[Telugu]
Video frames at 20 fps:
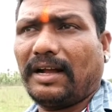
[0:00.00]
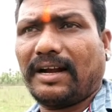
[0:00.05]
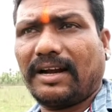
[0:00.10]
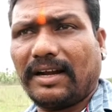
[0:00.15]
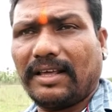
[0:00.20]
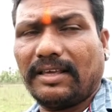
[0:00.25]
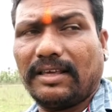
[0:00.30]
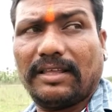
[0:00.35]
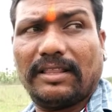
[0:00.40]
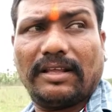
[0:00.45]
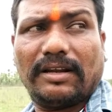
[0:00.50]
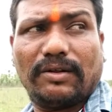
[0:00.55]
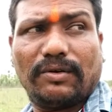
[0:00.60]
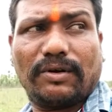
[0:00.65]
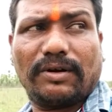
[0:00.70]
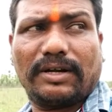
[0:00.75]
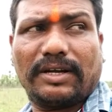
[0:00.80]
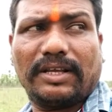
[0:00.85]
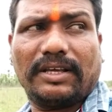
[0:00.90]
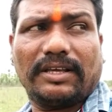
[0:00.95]
అక్కడ ఏదన్నా
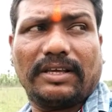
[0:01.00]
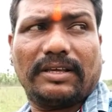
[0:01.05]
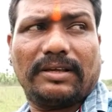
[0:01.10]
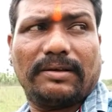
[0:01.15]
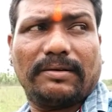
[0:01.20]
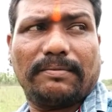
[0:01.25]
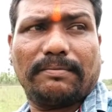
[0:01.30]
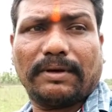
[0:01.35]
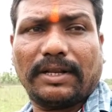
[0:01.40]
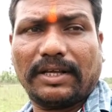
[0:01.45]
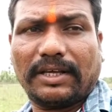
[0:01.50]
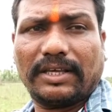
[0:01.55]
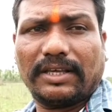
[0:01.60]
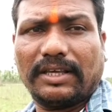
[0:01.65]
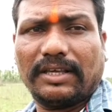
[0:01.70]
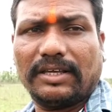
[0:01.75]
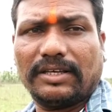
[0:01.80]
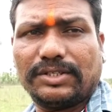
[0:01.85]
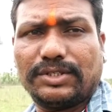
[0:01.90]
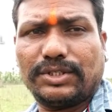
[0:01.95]
ఒకటి మనకి
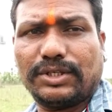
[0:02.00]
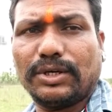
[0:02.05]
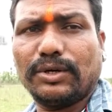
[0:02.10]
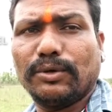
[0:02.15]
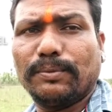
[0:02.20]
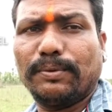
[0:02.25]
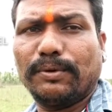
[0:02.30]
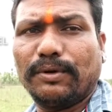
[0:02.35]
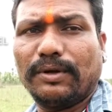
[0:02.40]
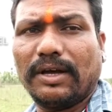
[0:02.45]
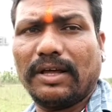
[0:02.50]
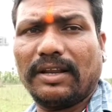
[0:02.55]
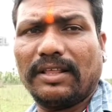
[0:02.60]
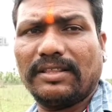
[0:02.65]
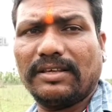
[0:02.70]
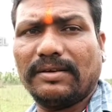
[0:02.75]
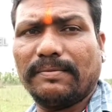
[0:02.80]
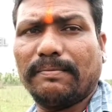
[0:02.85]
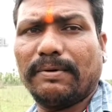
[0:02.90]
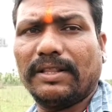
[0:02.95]
చెడు పురుగు
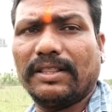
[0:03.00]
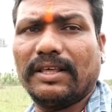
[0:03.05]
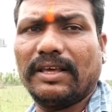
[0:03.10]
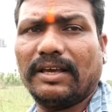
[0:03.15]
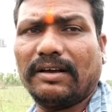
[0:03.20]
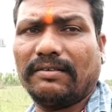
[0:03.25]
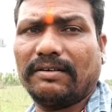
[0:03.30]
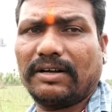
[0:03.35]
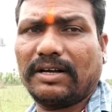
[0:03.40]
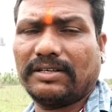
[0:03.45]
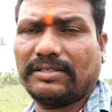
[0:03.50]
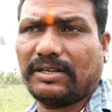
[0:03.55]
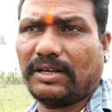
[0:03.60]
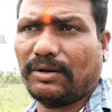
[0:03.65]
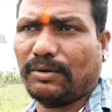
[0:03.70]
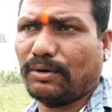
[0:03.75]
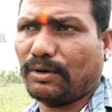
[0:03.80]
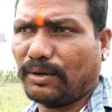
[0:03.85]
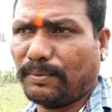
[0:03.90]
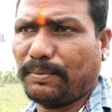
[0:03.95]
అనేది ఇబ్బంది అయ్యే
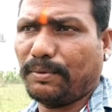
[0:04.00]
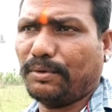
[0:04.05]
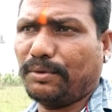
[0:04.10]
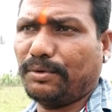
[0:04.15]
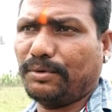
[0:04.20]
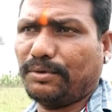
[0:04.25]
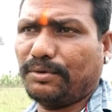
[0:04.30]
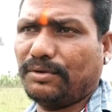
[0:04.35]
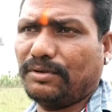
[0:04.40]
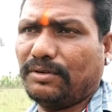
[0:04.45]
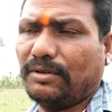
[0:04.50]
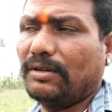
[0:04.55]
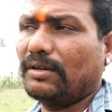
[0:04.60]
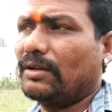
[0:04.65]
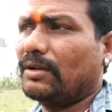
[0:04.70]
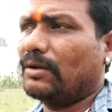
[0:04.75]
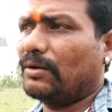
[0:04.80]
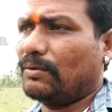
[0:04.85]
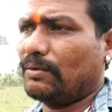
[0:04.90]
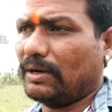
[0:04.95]
అవకాశాలు ఉన్నప్పుడు
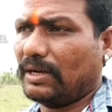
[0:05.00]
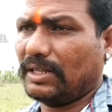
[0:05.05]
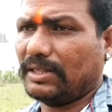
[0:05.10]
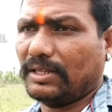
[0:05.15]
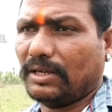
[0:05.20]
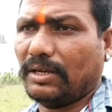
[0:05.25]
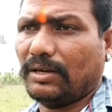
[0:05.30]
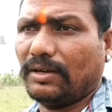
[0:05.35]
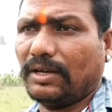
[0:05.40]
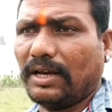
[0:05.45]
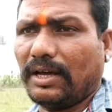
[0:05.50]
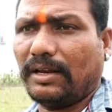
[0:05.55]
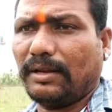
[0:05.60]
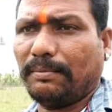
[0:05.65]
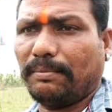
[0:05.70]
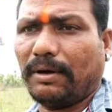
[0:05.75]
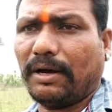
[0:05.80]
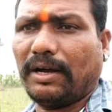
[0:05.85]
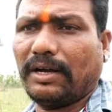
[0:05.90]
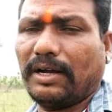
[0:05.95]
ఒక తేలు కానీ
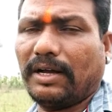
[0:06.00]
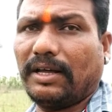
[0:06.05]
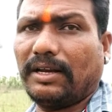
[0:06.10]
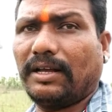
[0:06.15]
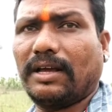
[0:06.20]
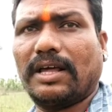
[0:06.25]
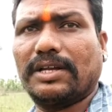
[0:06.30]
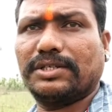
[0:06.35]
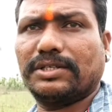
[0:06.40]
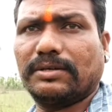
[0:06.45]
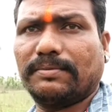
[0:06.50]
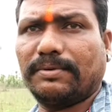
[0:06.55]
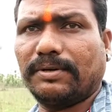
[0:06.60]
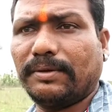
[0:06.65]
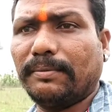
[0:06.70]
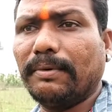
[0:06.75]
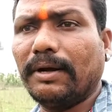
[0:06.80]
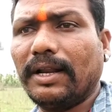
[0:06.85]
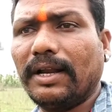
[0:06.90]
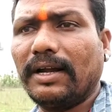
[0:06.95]
పాంగ్ కానీ కరిచినప్పుడు
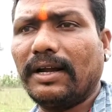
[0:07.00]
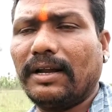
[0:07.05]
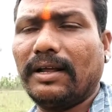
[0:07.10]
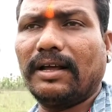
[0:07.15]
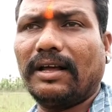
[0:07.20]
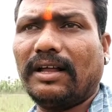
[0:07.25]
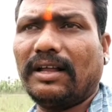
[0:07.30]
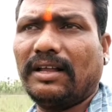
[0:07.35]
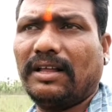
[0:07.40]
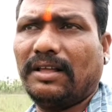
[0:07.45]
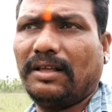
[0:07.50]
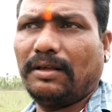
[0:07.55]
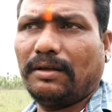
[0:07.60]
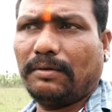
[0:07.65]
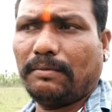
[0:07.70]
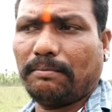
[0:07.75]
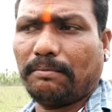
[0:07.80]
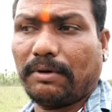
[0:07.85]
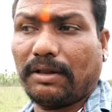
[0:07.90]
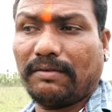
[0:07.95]
ఇమీడియట్లుగా
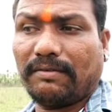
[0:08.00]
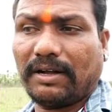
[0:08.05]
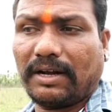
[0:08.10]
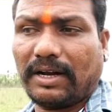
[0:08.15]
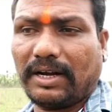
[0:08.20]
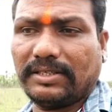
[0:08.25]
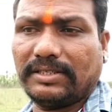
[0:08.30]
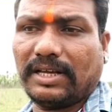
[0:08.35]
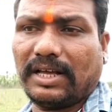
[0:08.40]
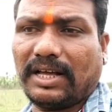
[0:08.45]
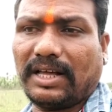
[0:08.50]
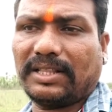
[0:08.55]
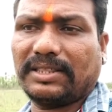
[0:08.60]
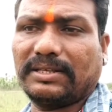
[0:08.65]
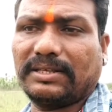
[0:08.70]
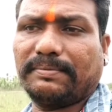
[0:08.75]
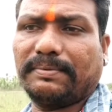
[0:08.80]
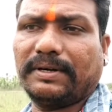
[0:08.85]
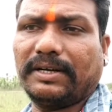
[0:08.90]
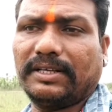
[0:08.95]
మనం అక్కడ
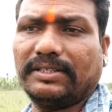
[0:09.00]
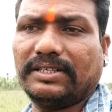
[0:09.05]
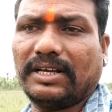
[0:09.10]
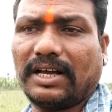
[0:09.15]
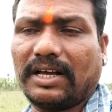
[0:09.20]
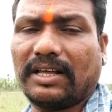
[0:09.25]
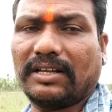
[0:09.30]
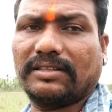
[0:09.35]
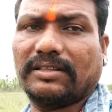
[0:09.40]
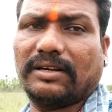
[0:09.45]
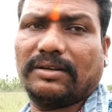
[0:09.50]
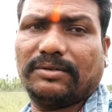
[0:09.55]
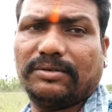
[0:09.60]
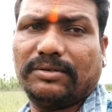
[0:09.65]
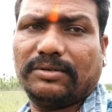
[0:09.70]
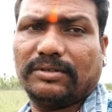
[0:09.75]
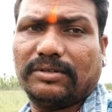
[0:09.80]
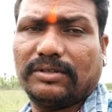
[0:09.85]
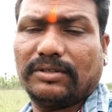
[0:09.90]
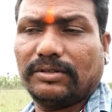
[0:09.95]
జాగ్రత్త పడే జాగ్రత్తలు
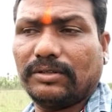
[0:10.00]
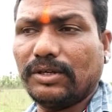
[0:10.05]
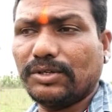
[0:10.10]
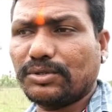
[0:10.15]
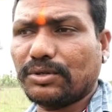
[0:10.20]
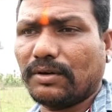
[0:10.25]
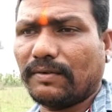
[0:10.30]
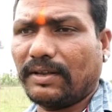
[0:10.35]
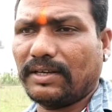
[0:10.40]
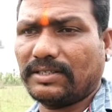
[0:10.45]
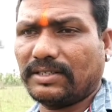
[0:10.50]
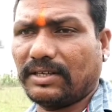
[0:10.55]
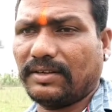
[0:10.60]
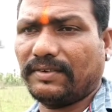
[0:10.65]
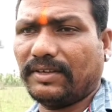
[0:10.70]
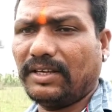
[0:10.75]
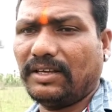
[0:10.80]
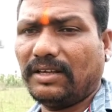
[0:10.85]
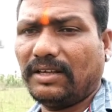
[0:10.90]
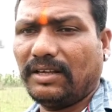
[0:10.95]

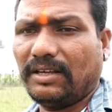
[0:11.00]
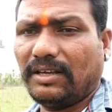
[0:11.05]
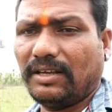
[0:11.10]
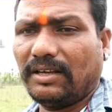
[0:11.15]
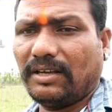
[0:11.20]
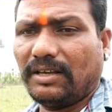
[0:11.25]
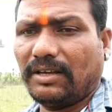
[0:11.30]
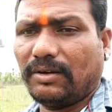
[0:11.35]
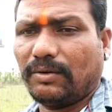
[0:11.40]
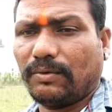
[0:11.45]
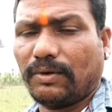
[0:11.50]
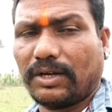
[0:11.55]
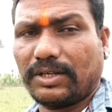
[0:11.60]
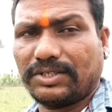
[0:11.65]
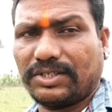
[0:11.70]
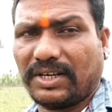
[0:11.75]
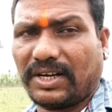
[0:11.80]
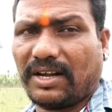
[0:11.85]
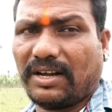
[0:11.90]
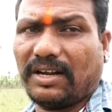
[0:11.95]
తీసుకోవాల్సినవి ఒక
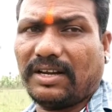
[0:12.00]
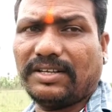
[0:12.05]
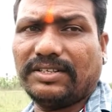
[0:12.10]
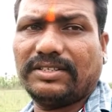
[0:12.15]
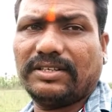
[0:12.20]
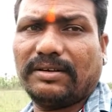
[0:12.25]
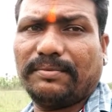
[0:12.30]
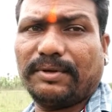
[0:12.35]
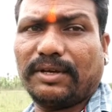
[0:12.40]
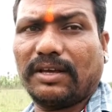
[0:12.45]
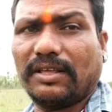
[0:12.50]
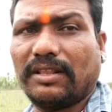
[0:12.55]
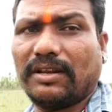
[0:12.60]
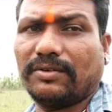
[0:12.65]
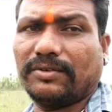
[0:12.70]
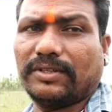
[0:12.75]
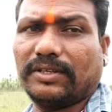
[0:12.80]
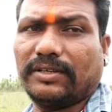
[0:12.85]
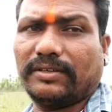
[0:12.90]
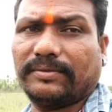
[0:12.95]
చెట్ల నుంచే మీకు
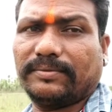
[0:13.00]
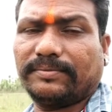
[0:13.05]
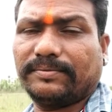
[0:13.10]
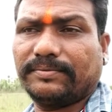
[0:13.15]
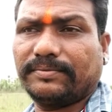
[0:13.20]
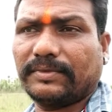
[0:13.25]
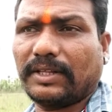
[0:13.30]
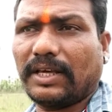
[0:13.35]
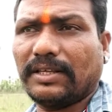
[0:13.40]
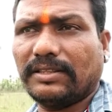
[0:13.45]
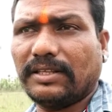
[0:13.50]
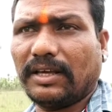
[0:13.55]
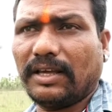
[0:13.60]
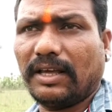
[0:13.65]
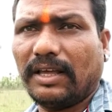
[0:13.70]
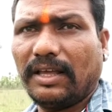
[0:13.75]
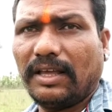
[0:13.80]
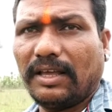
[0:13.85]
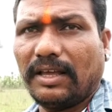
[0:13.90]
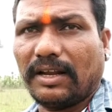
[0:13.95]
ఎదురవుతాయి అయితే
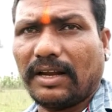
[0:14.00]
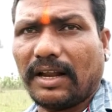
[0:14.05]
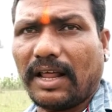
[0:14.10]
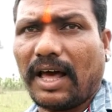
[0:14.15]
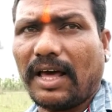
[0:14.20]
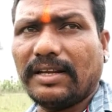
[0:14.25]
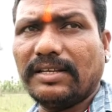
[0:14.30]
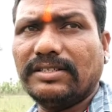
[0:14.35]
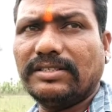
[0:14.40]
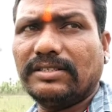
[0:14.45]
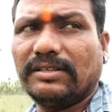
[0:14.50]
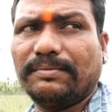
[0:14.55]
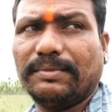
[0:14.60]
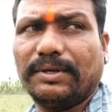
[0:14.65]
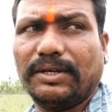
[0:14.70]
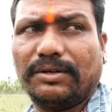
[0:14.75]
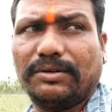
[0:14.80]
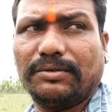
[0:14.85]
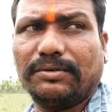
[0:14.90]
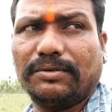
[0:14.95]
నా నుంచి
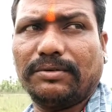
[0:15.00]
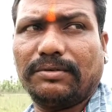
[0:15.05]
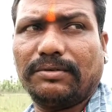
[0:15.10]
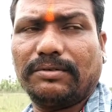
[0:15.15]
మీకు